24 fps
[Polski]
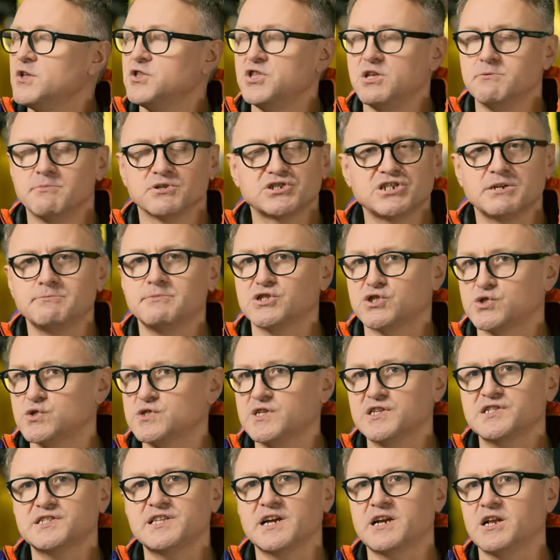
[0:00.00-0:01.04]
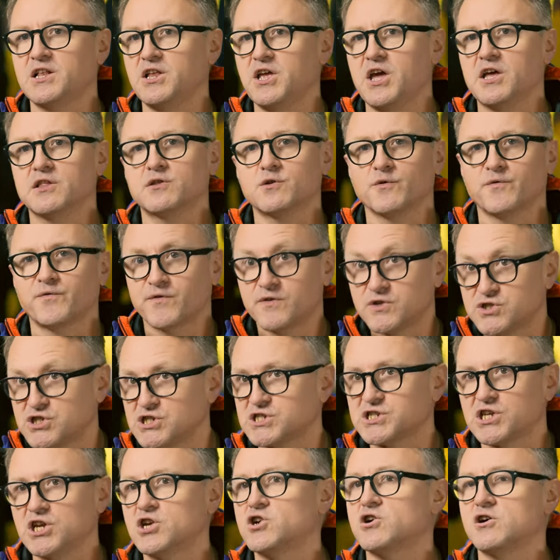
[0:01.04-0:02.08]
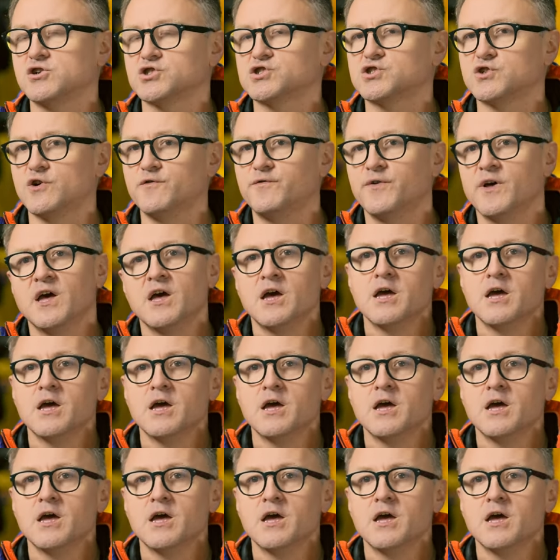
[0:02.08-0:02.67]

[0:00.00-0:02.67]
Nie możemy zrzucać na klientów wszystkich kosztów.